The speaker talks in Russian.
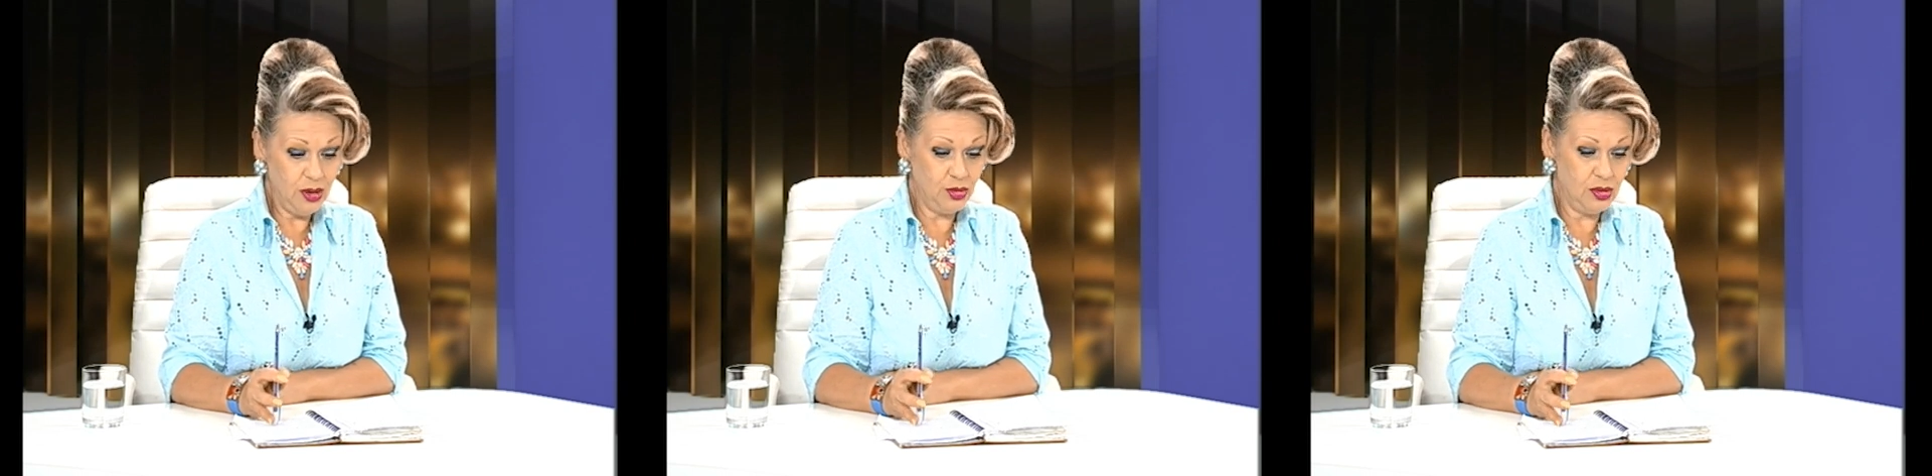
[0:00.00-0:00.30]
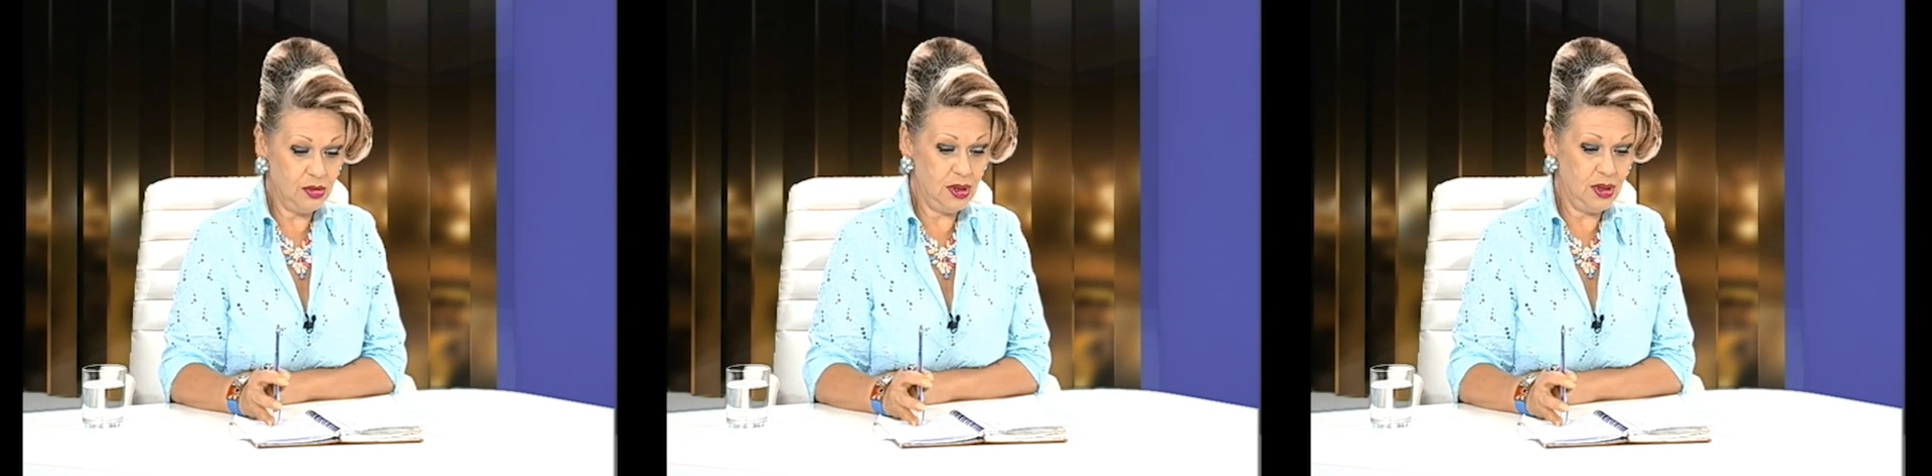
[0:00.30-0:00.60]

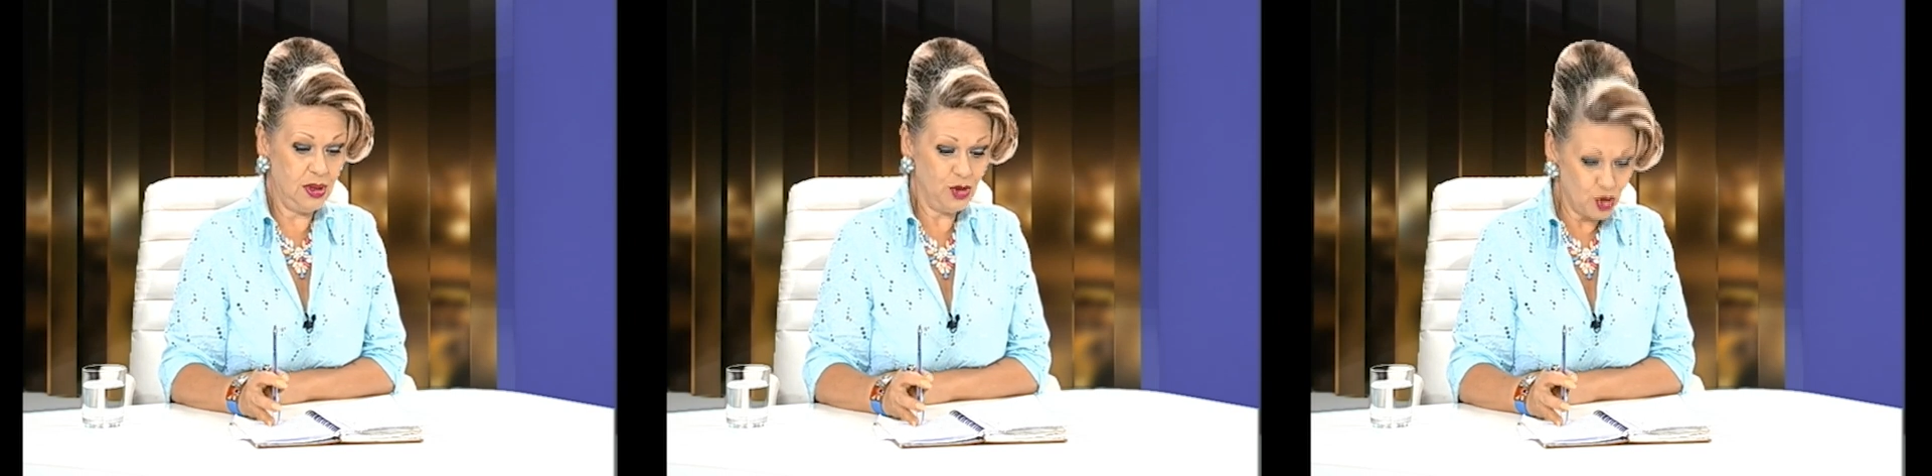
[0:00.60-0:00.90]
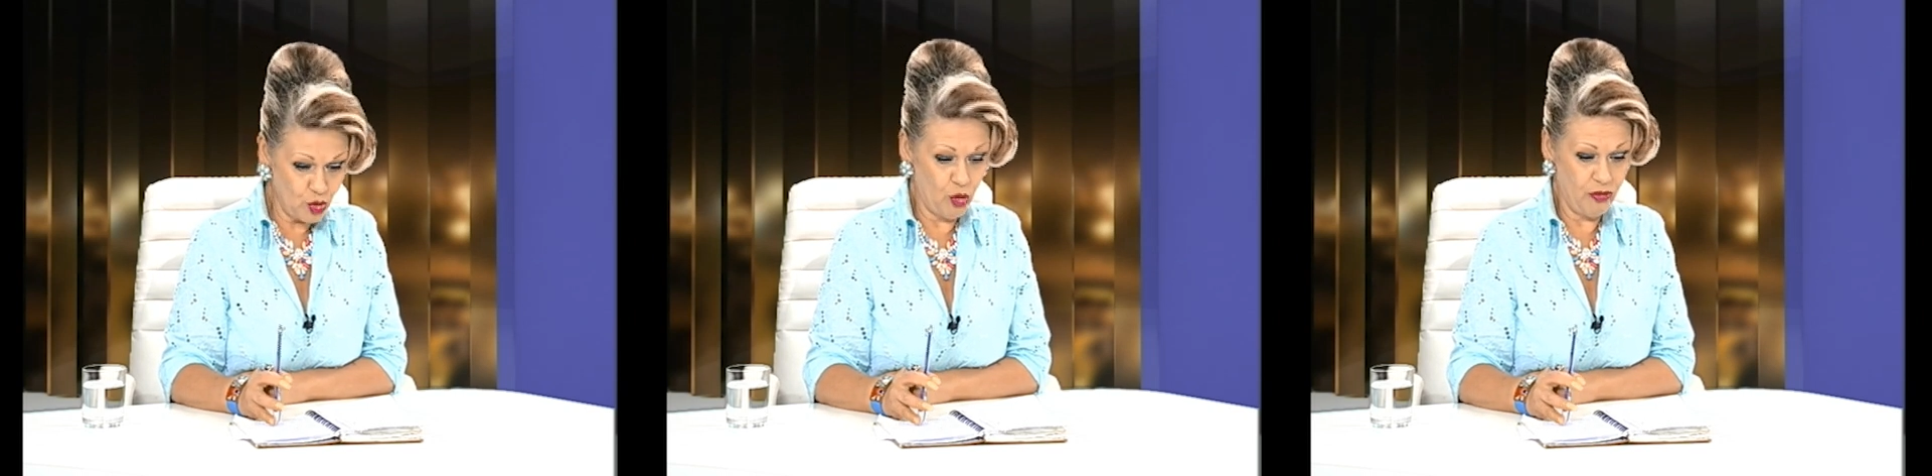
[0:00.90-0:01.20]
то на
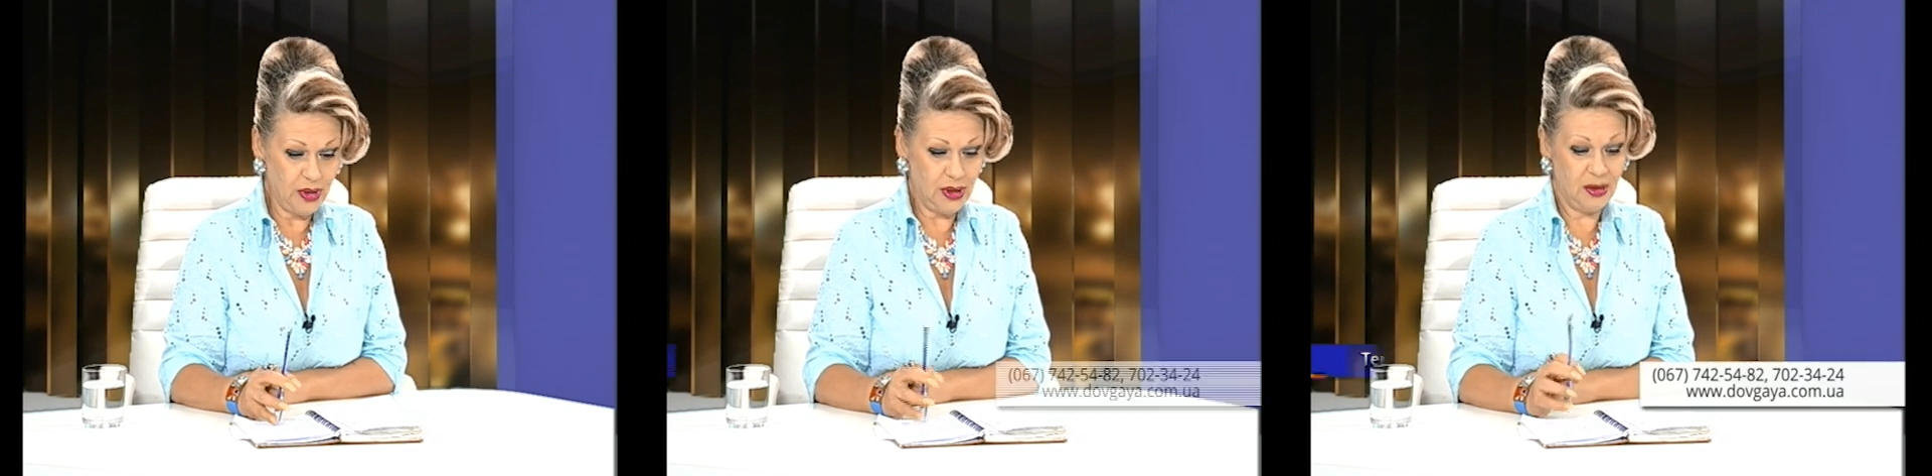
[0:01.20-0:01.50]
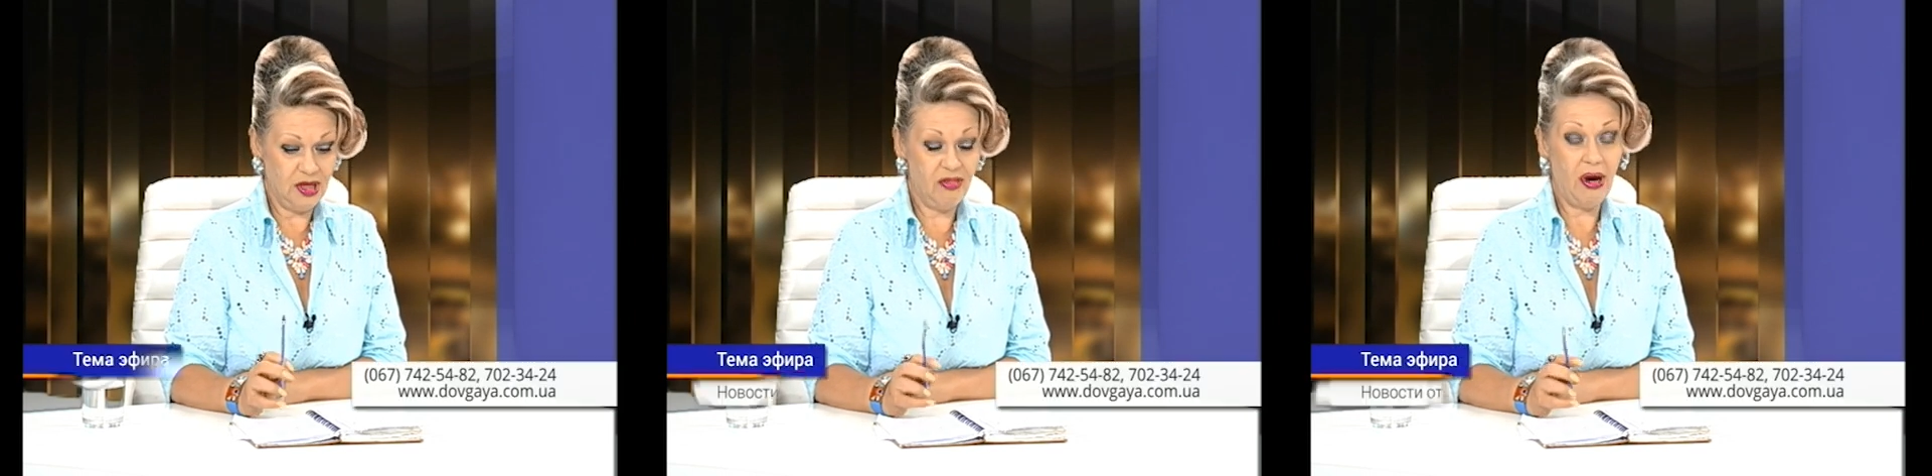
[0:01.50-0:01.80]
Донского
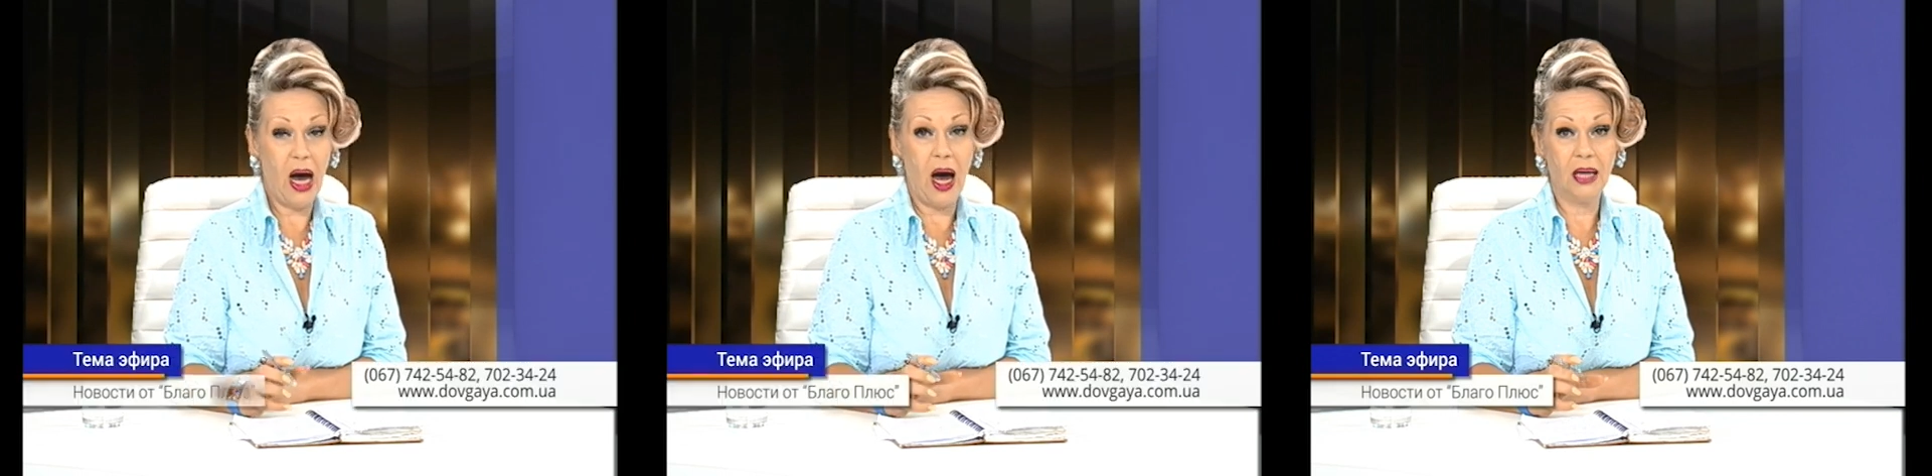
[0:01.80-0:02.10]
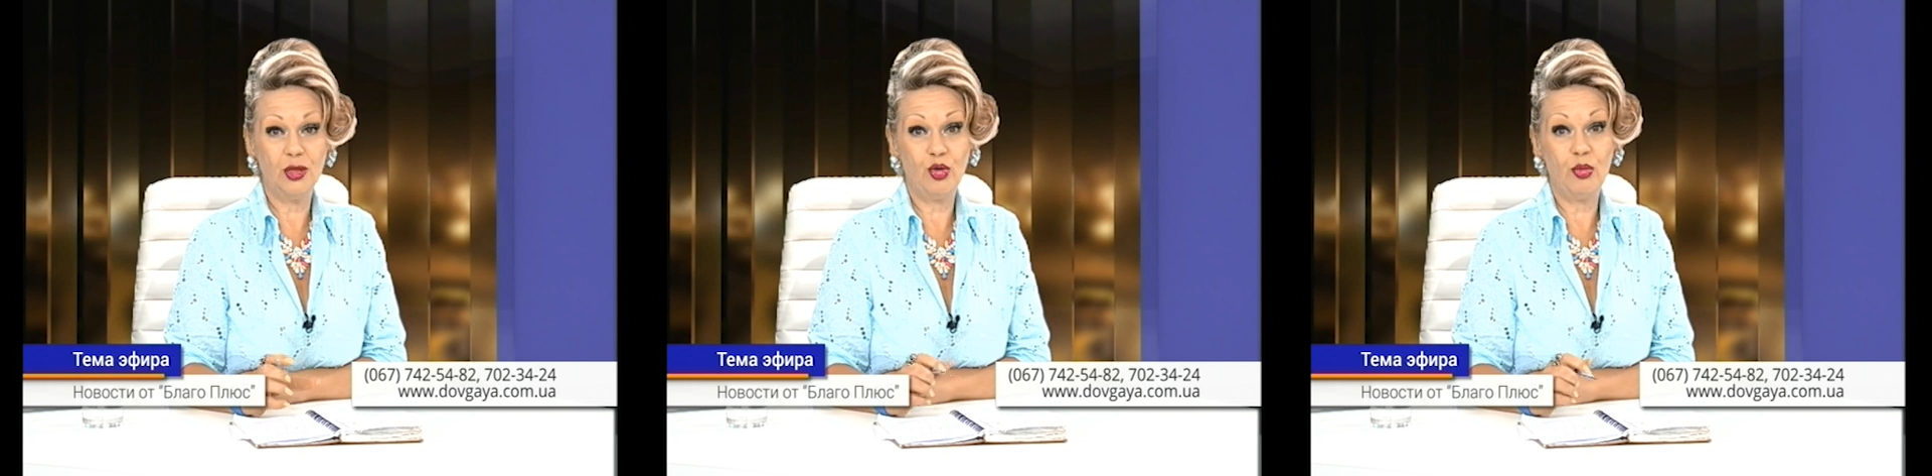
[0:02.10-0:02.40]
2А а,
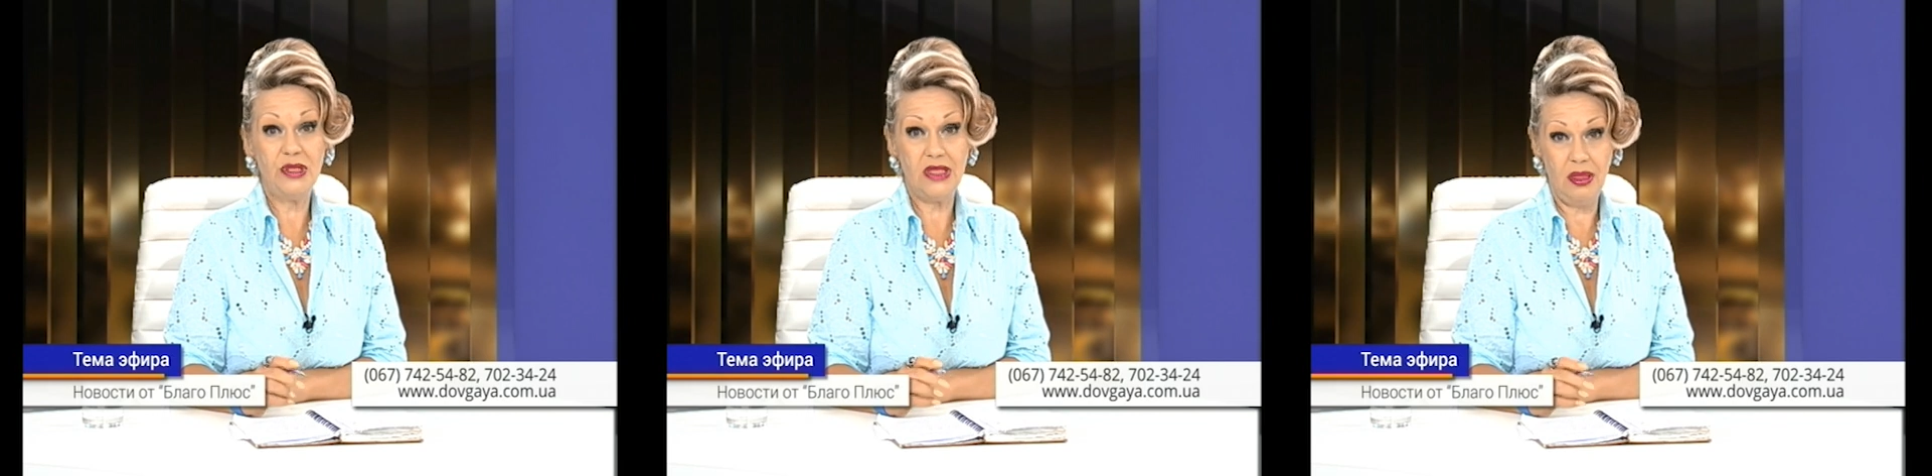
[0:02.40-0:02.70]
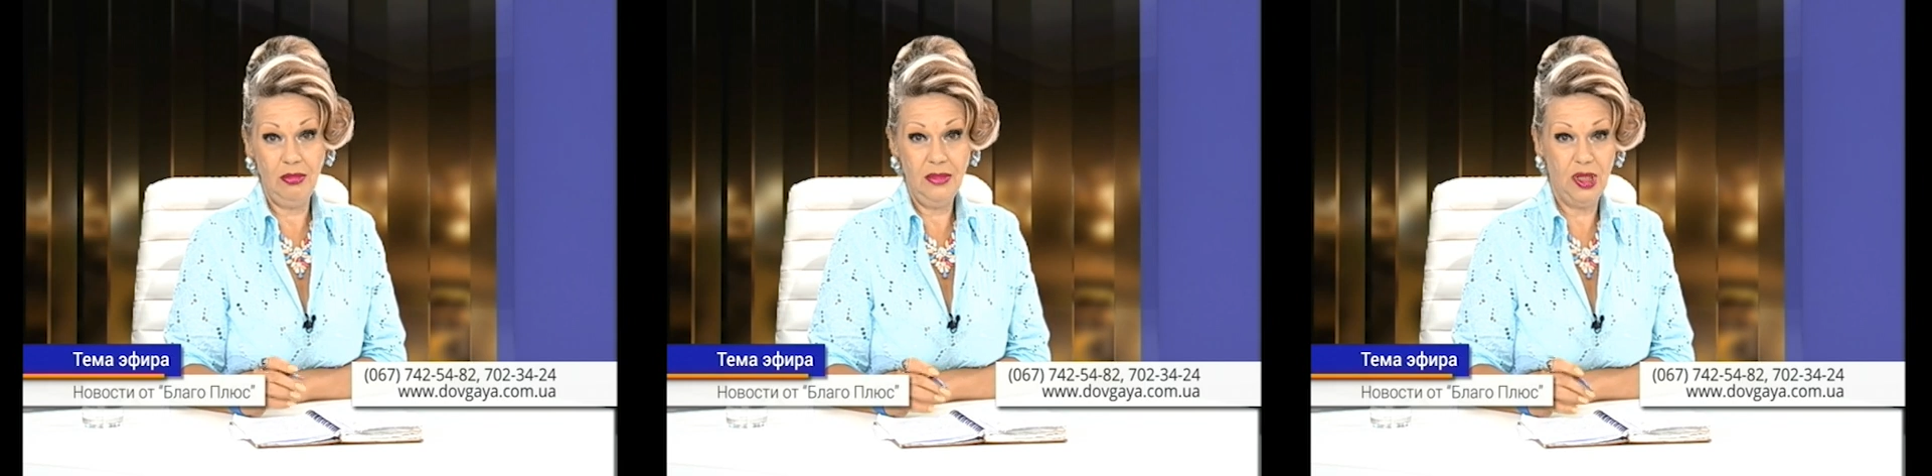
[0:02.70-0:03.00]
дробь 7,